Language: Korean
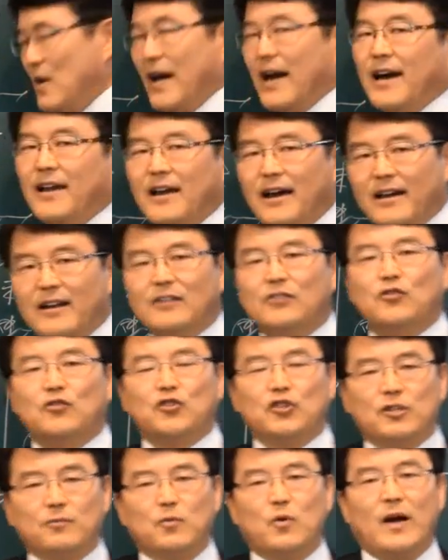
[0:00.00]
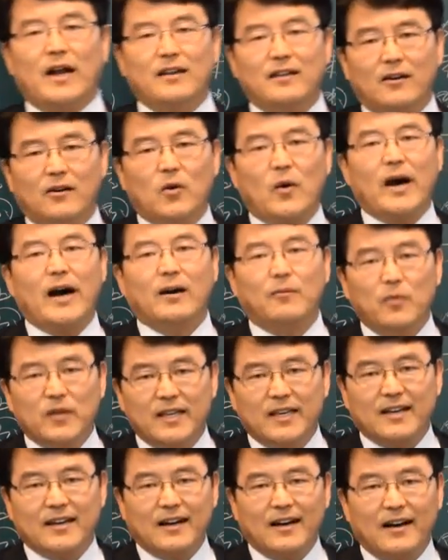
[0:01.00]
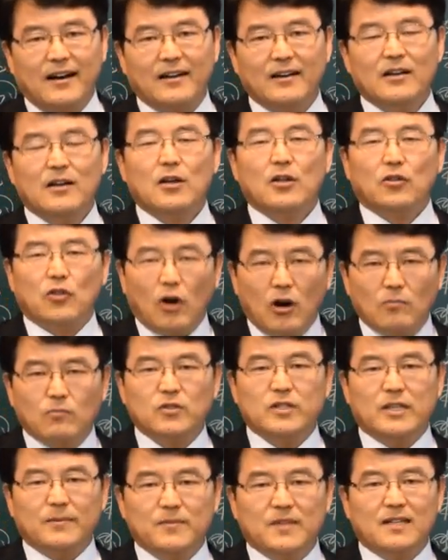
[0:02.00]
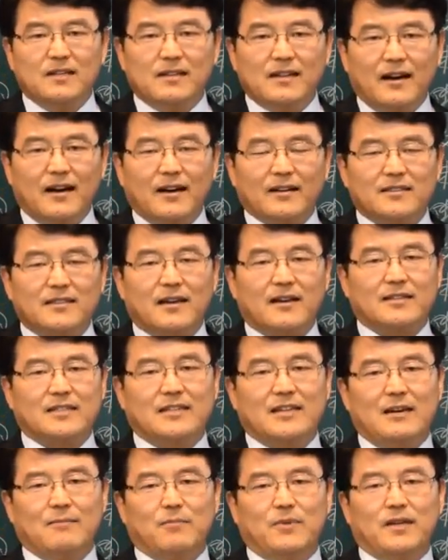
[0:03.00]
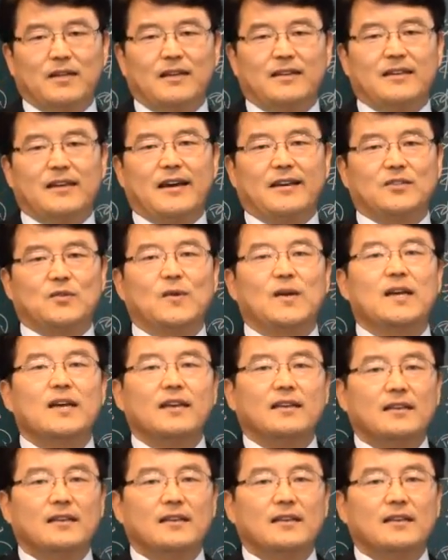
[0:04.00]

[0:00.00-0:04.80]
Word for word: 하나를 뒤집고 하려고 하니까 너무 힘들다. 제가 지난번에 얘기했죠.